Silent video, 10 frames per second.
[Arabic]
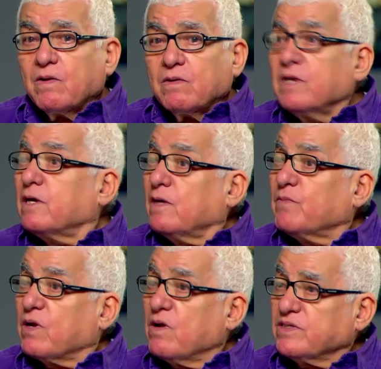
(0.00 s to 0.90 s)
يجي
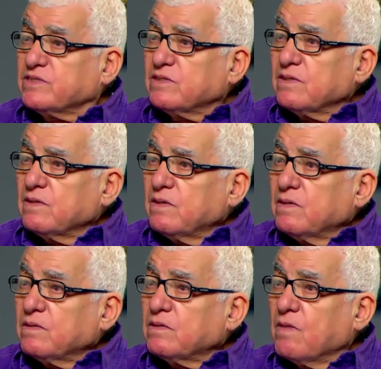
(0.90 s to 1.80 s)
يعمل رقص
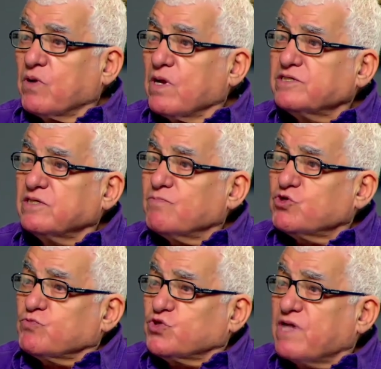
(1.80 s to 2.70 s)
طب الرقص ده
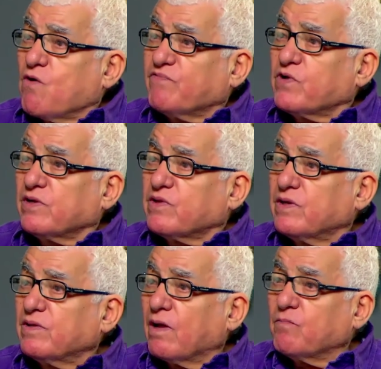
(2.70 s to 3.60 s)
مش مستوى فرقه
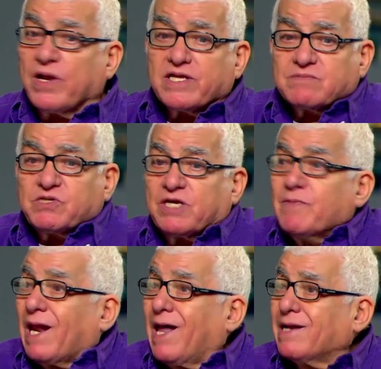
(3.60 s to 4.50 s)
رضا ما لازم
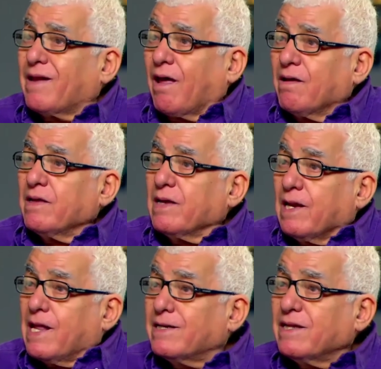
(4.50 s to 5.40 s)
يتعمل لجنه مم.
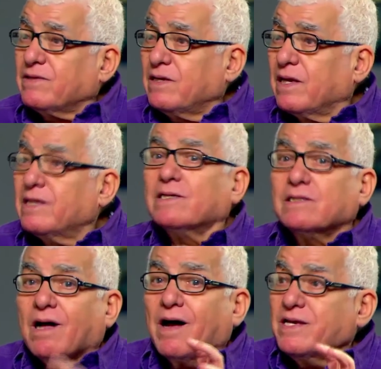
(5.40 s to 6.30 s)
اللجنه دي هي اللي
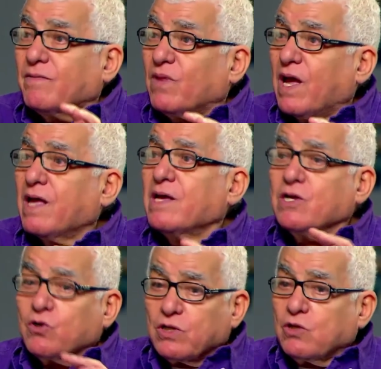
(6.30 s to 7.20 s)
تقيم ده
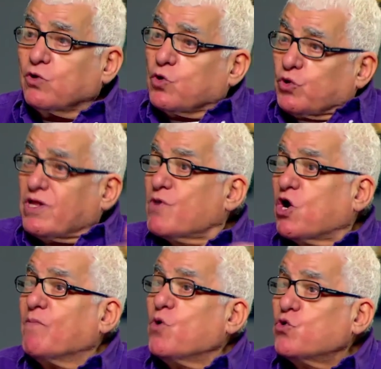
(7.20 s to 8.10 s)
قدام
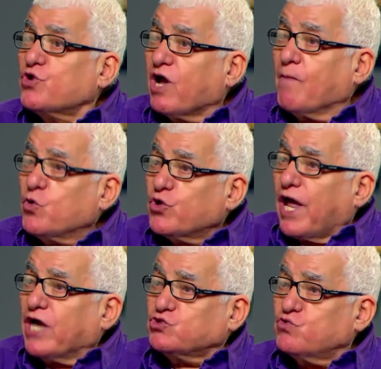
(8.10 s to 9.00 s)
الجمهور الجمهور اللي
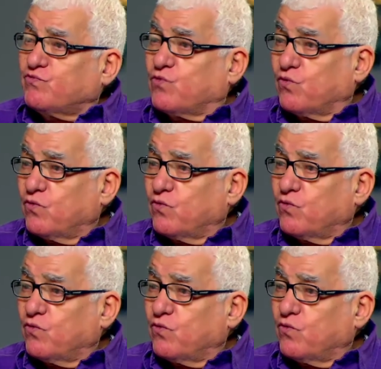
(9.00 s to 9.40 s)
هيشوفه